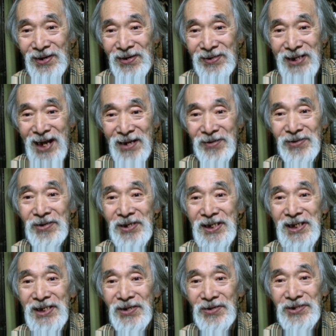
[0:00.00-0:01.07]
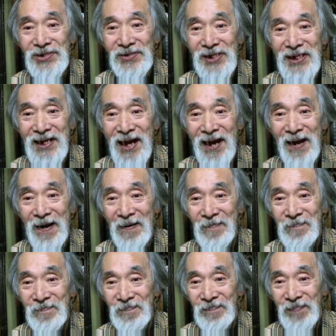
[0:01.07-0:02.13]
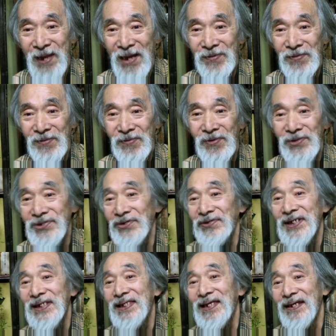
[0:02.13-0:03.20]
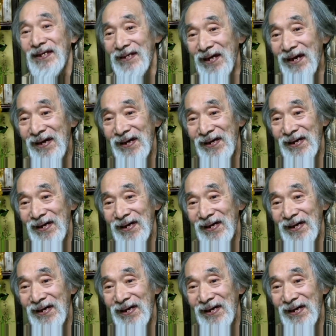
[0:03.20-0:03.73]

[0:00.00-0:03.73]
ほんであの時に義時があの交渉に行ってんだよな